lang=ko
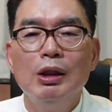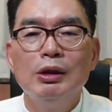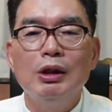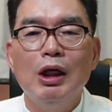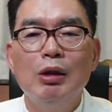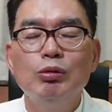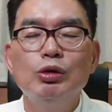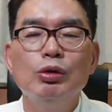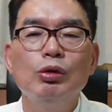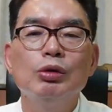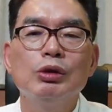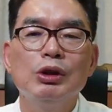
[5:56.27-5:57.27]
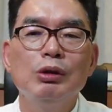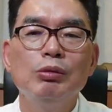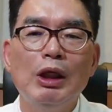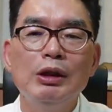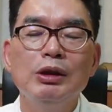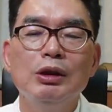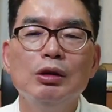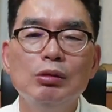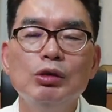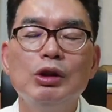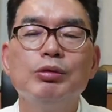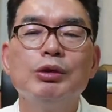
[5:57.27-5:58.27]
자 아무쪼록 지금 날씨가 너무
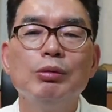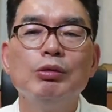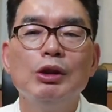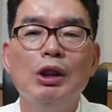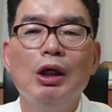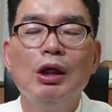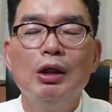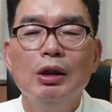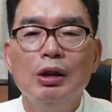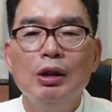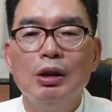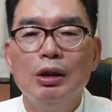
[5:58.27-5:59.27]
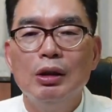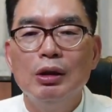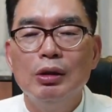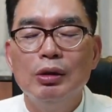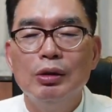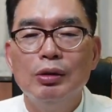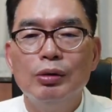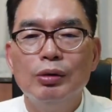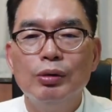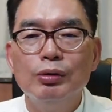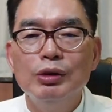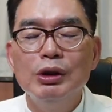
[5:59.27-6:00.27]
덥습니다. 어,
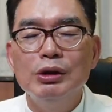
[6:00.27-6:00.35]
온열